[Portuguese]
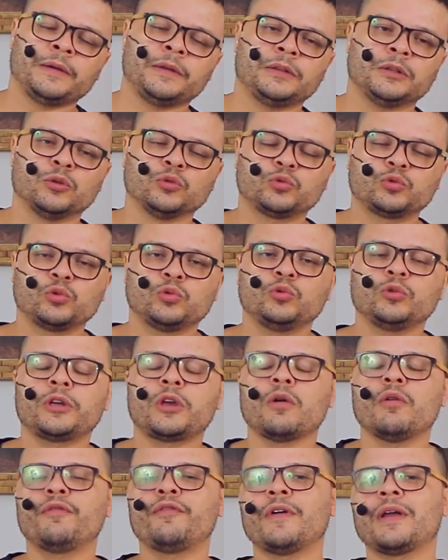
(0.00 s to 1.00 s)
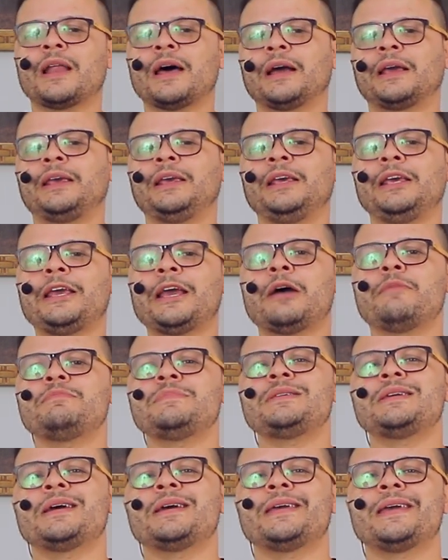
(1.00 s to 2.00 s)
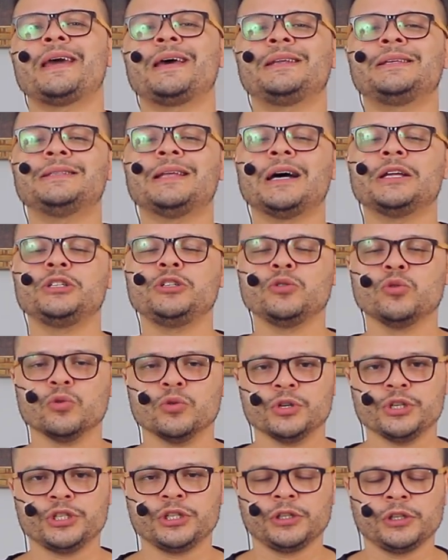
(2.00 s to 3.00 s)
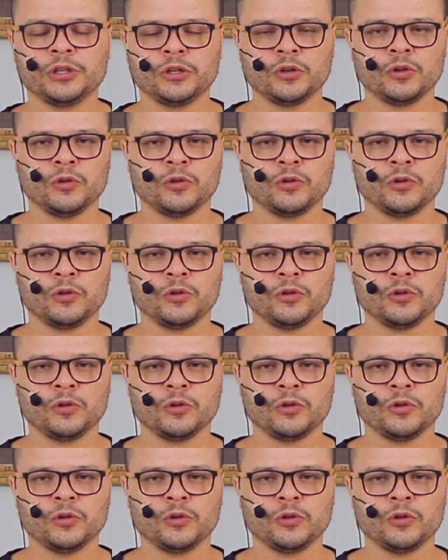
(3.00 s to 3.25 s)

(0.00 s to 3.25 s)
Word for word: Então tudo que eu falar aqui é a minha realidade hoje.